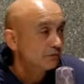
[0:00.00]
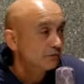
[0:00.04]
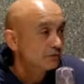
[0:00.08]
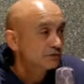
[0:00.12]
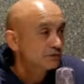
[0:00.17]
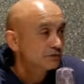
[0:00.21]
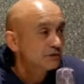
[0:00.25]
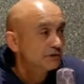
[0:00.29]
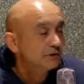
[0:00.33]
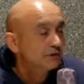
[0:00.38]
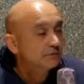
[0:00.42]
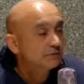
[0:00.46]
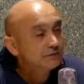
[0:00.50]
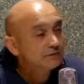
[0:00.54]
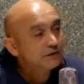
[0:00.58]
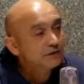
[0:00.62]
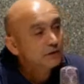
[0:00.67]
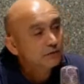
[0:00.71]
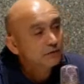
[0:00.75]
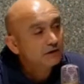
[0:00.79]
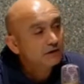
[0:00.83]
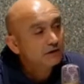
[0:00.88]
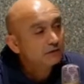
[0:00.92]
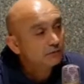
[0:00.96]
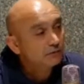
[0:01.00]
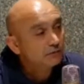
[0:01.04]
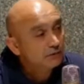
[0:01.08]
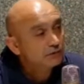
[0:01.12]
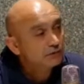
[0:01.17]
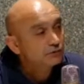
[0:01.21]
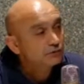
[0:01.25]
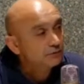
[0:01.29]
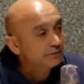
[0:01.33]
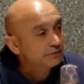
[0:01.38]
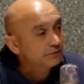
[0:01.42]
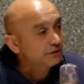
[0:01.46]
com gente 24
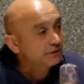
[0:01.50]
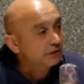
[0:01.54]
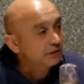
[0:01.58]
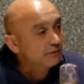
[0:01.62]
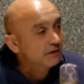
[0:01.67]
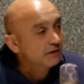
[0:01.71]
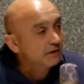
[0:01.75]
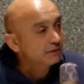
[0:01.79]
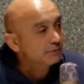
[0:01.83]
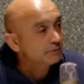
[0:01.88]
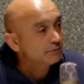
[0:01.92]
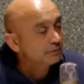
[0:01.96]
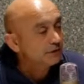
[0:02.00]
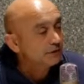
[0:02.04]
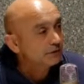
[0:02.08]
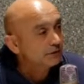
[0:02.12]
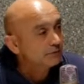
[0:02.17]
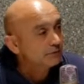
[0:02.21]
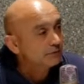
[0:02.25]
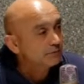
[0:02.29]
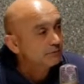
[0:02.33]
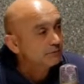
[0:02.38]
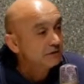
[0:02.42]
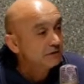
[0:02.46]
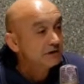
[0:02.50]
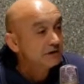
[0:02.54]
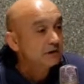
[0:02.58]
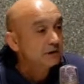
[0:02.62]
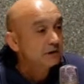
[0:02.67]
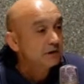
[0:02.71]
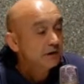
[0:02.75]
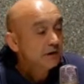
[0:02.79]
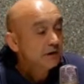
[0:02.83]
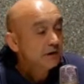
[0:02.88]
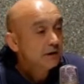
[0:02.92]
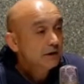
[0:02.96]
horas sobre 24, portanto,
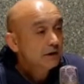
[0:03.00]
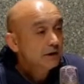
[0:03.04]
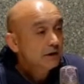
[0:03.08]
mira